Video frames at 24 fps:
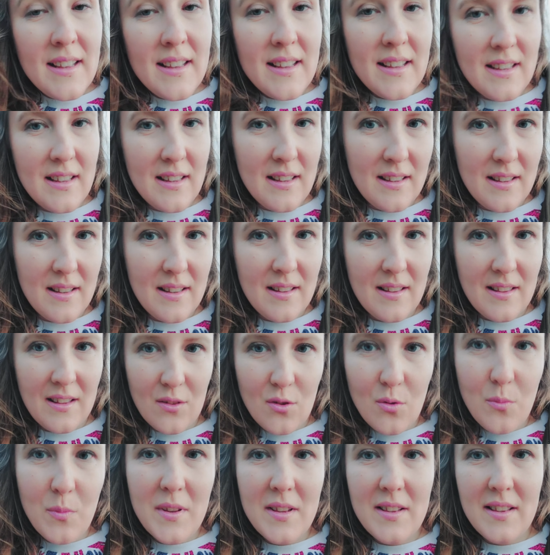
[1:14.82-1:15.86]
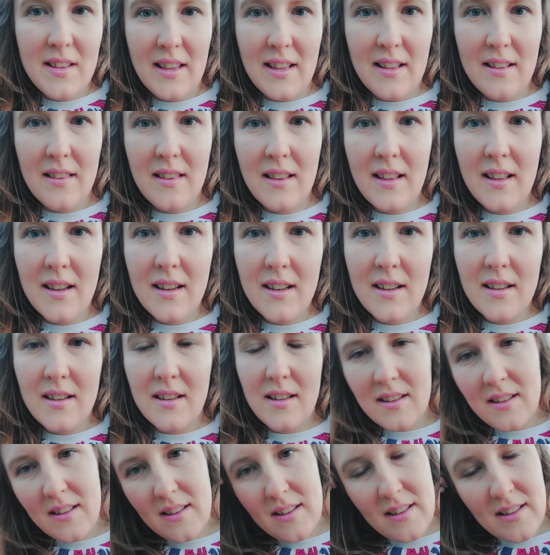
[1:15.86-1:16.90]
E, natomiast jednak
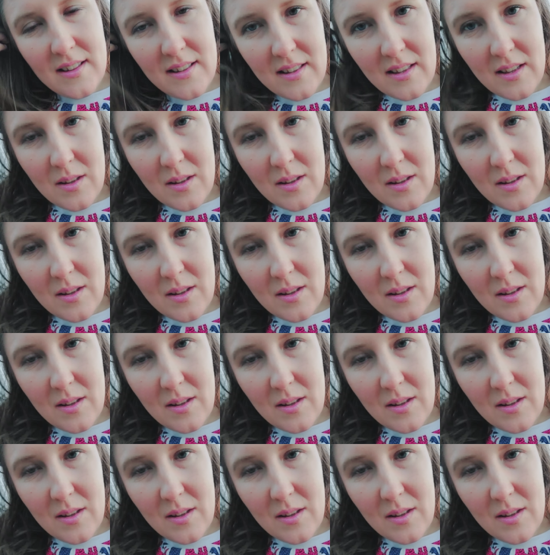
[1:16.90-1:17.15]
e,